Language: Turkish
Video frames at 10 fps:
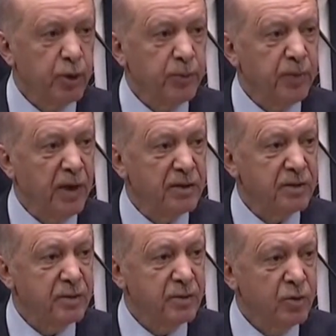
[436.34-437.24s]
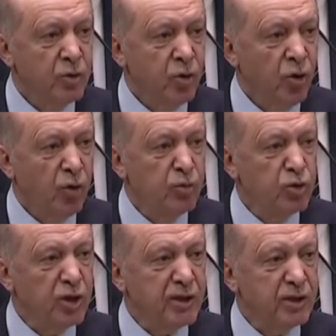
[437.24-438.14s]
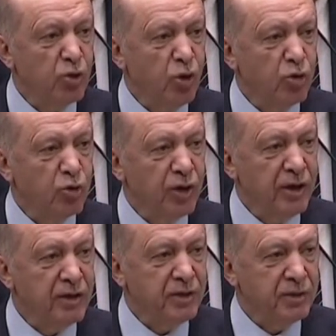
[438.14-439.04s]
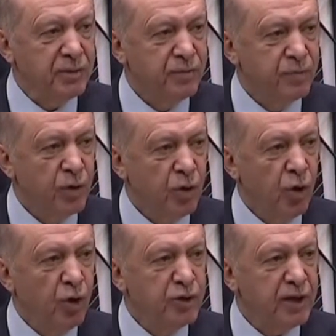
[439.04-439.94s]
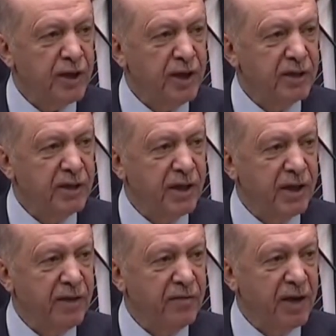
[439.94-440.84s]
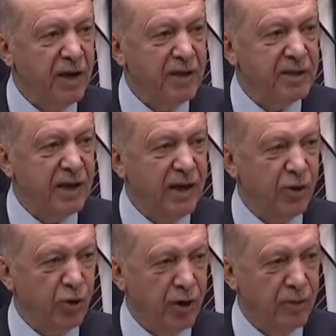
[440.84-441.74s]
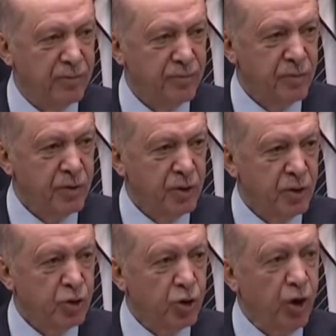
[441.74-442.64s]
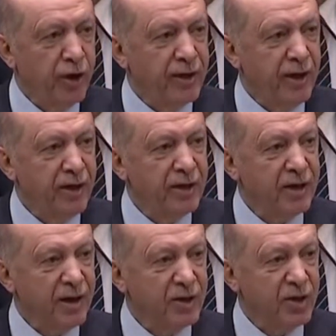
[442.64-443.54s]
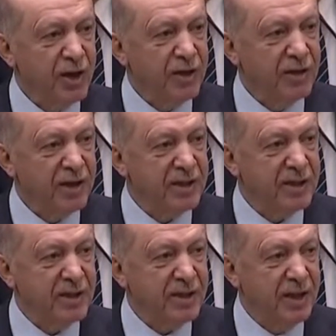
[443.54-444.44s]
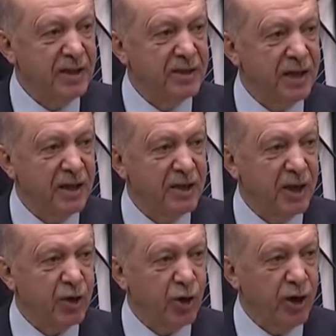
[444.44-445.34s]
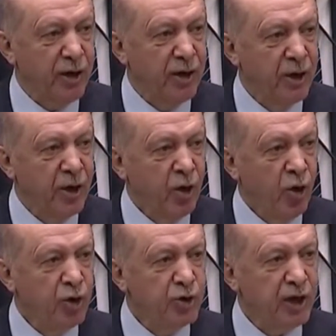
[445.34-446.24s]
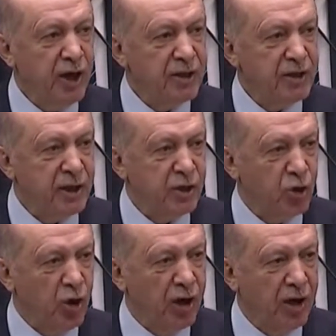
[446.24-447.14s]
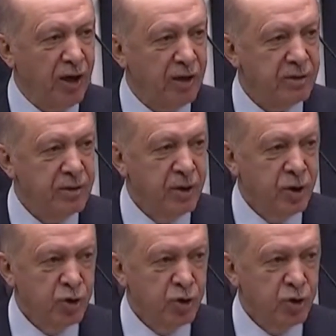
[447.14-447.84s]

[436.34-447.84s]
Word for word: Bu tipler omurgasız oldukları için önce kendilerine verilen senaryoya, Sonra da karşılarındaki kitlenin rengine göre önce her şeyi söylerler,